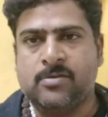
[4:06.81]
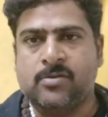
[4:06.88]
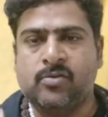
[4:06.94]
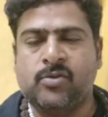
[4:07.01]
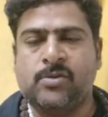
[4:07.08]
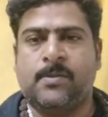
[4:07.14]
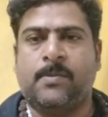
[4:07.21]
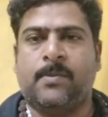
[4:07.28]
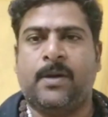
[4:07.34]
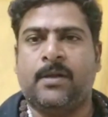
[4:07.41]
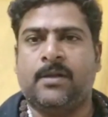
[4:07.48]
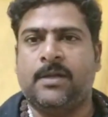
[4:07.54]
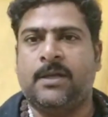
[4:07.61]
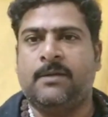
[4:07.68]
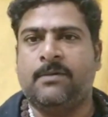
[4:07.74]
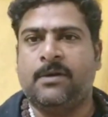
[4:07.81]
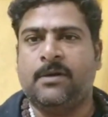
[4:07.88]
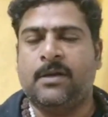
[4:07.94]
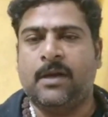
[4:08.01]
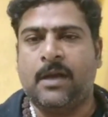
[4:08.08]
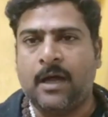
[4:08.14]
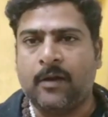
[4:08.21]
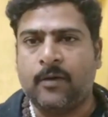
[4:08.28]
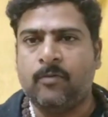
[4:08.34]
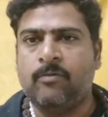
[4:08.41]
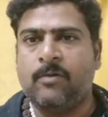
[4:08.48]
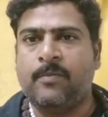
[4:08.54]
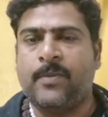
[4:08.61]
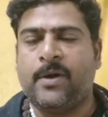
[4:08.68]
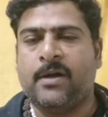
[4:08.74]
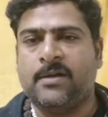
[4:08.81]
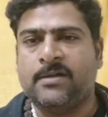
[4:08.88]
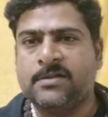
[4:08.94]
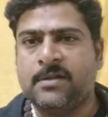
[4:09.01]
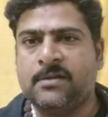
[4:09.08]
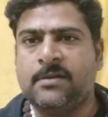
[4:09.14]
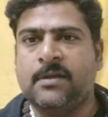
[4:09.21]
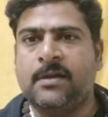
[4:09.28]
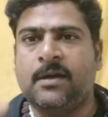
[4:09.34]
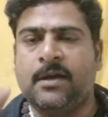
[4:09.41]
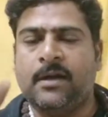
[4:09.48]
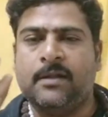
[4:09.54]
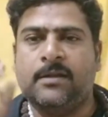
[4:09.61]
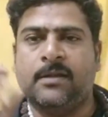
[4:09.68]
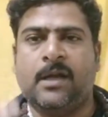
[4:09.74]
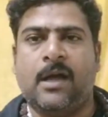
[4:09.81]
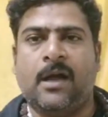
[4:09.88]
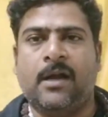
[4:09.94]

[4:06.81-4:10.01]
சூட்சமான தெய்வங்கள் அருவமாக சித்தர்கள் அந்த